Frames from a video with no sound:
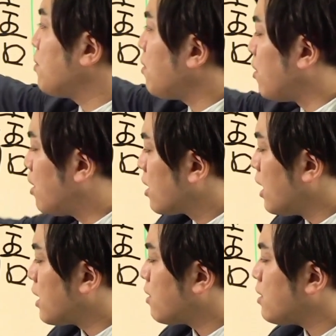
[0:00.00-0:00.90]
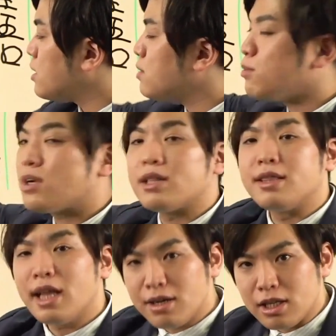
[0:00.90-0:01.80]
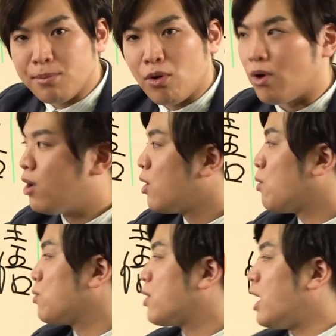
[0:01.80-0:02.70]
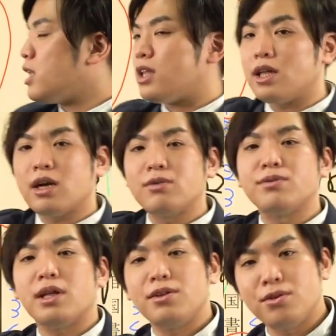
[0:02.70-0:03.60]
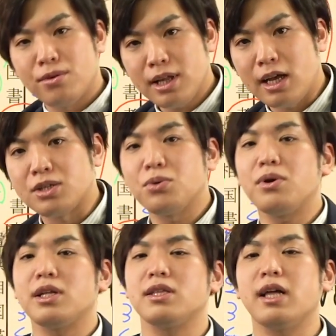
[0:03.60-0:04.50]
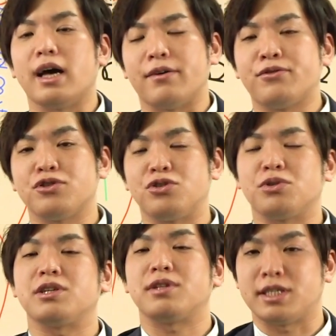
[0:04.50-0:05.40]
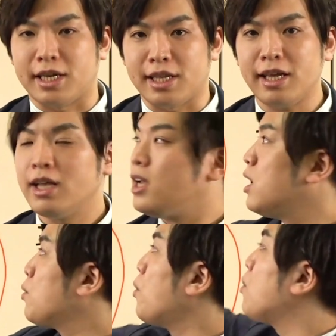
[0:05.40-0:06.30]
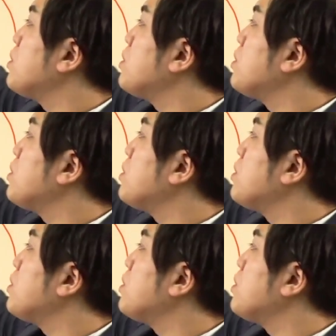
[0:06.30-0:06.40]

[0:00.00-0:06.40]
の書き下し文がなくても、この帰り点が触れるような、そういった復習をしてくださいね。ここ